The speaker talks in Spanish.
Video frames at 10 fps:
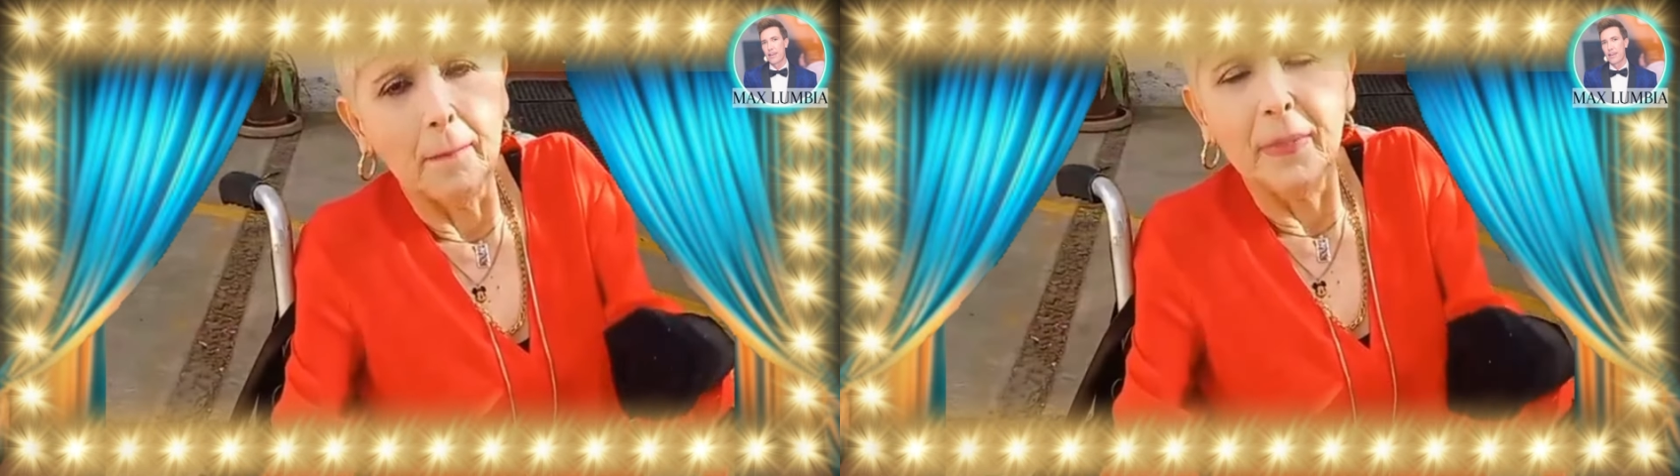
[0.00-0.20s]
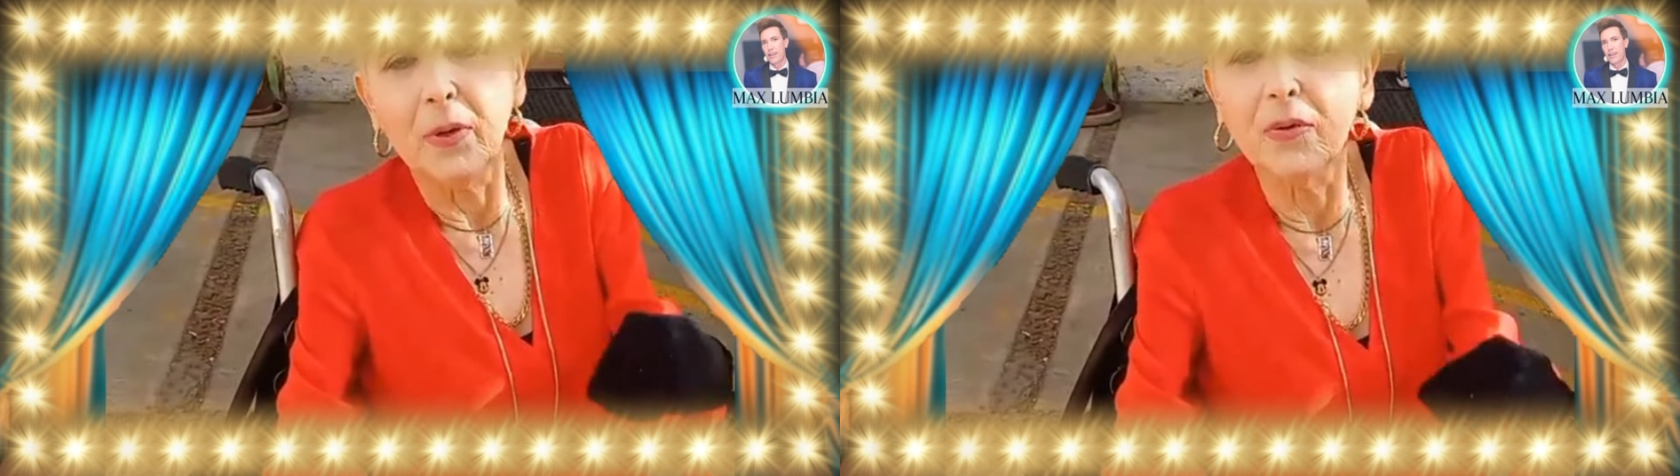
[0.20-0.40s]

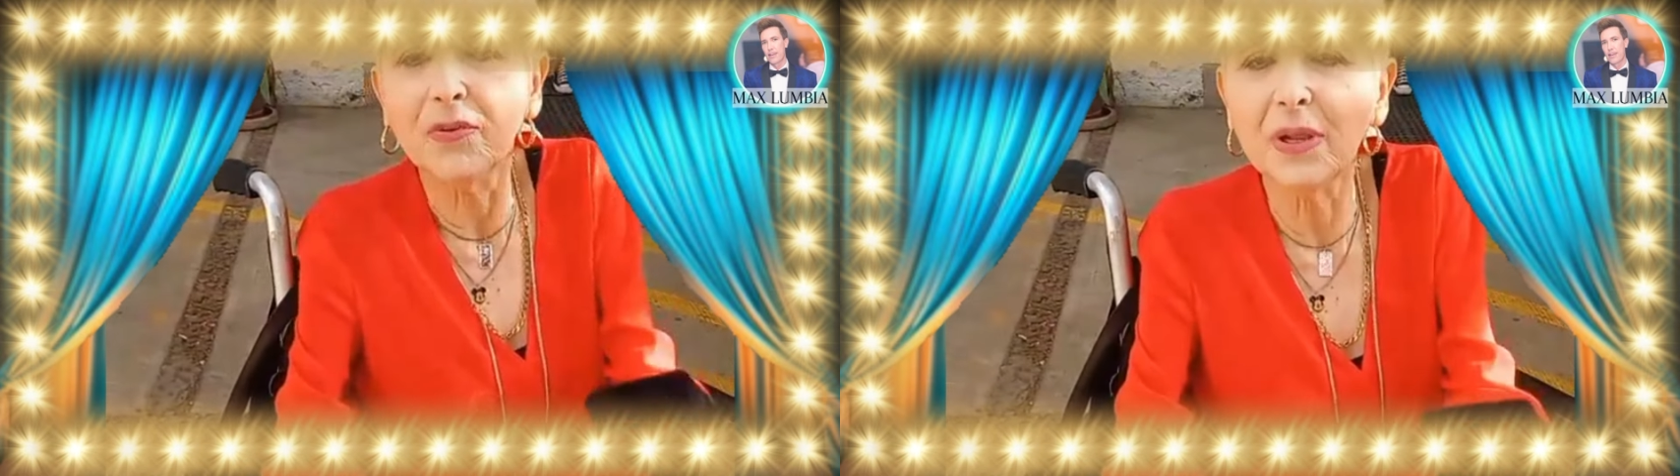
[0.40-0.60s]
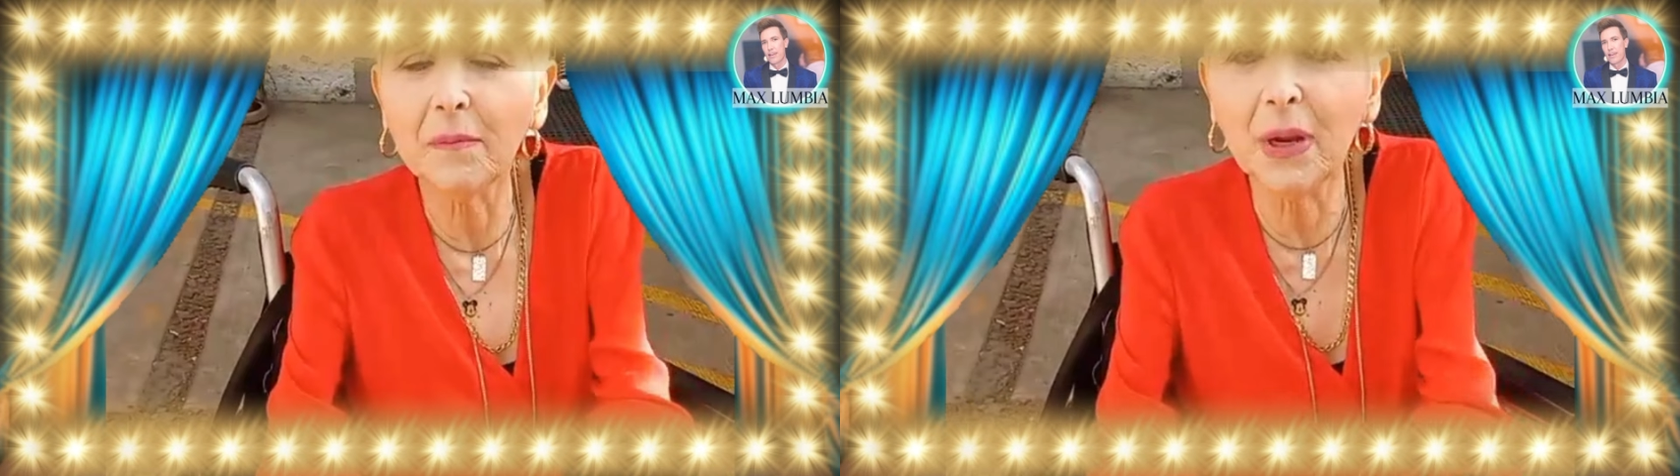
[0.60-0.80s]
pero
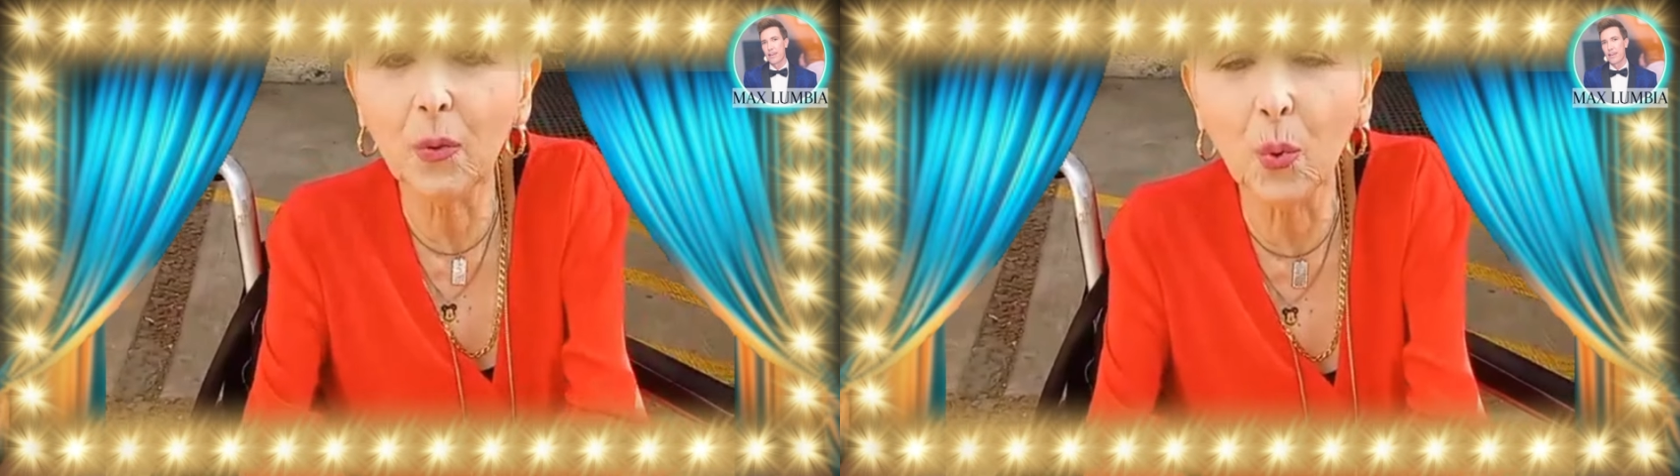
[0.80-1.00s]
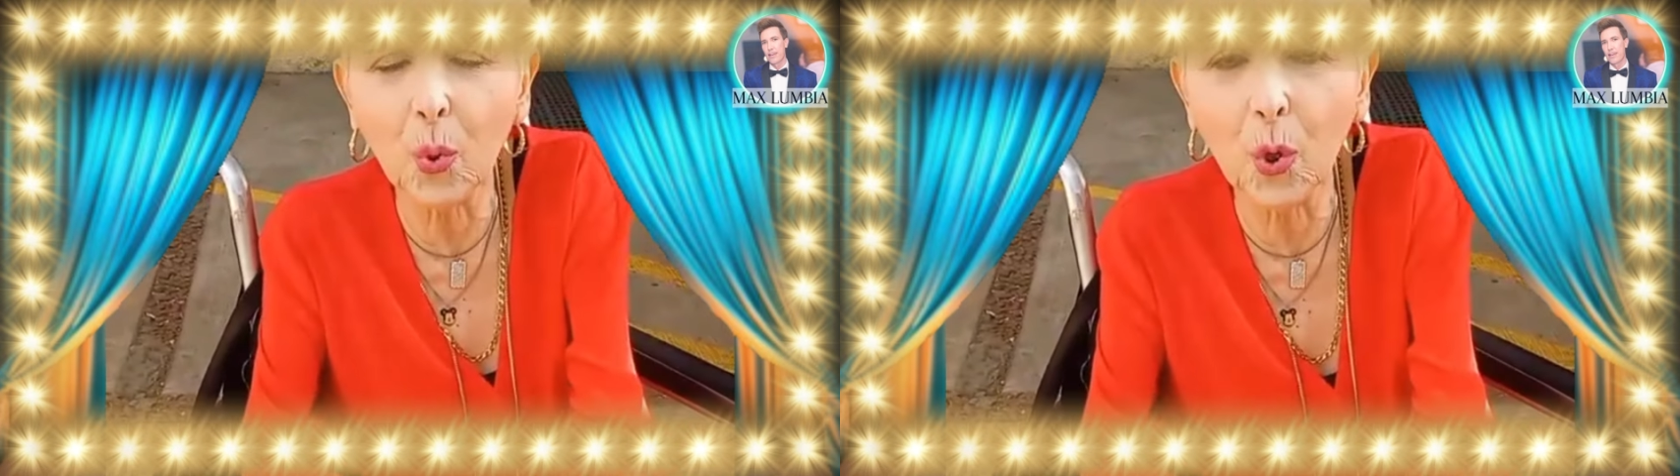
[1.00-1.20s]
no son
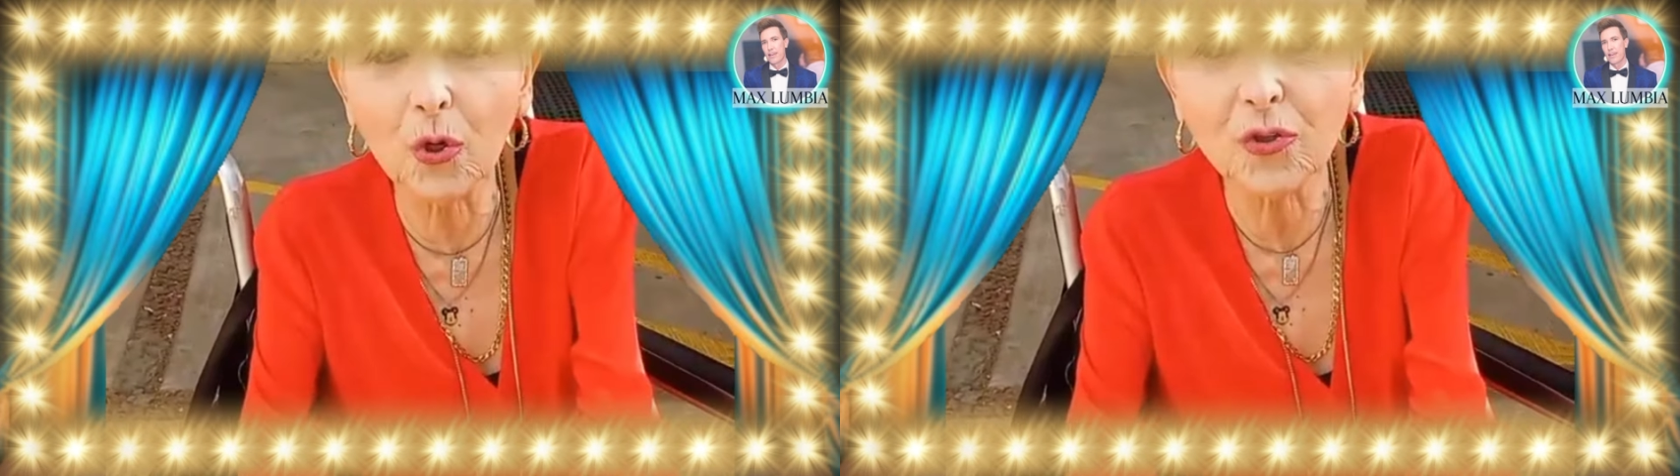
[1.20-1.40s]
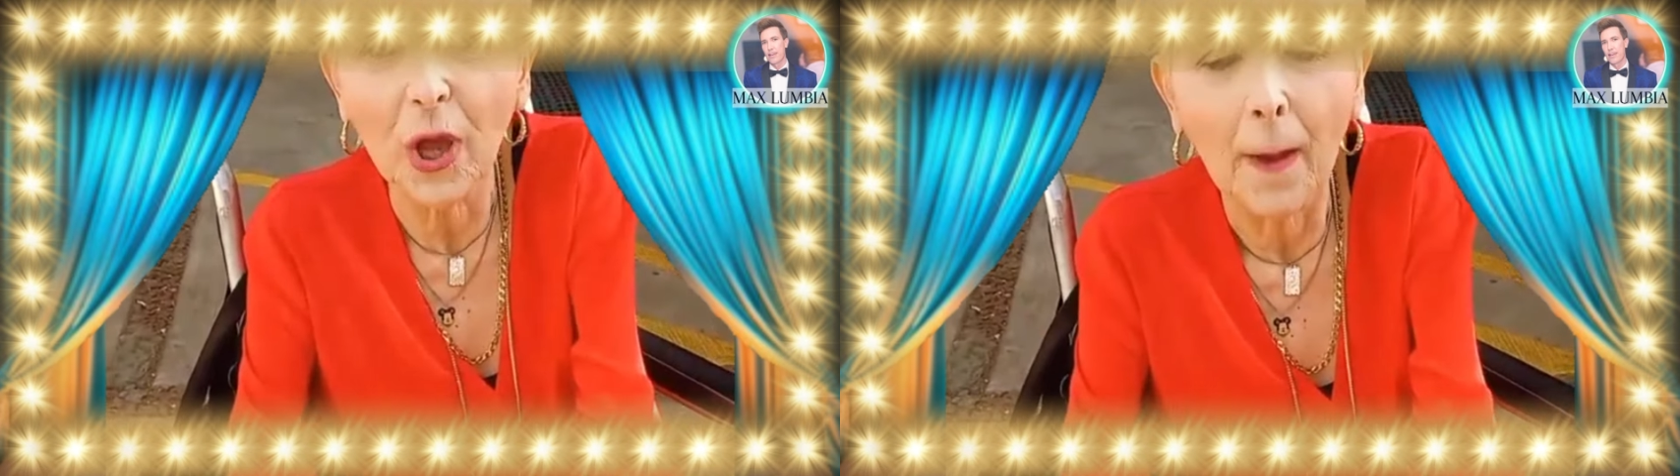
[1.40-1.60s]

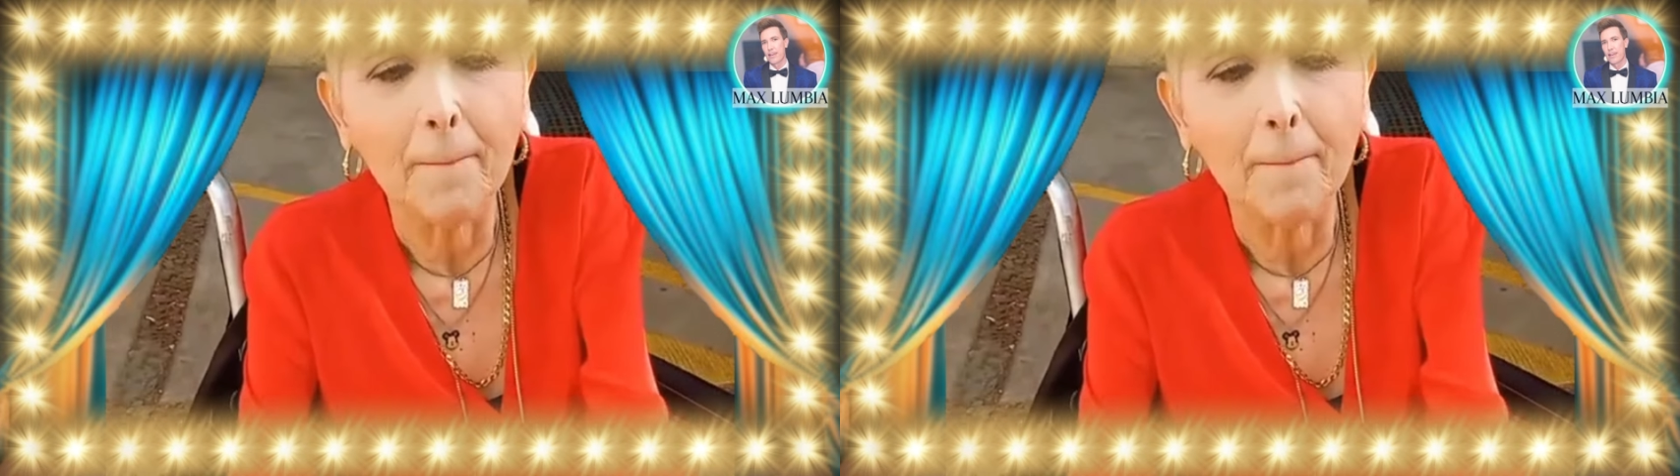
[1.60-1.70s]
malucos,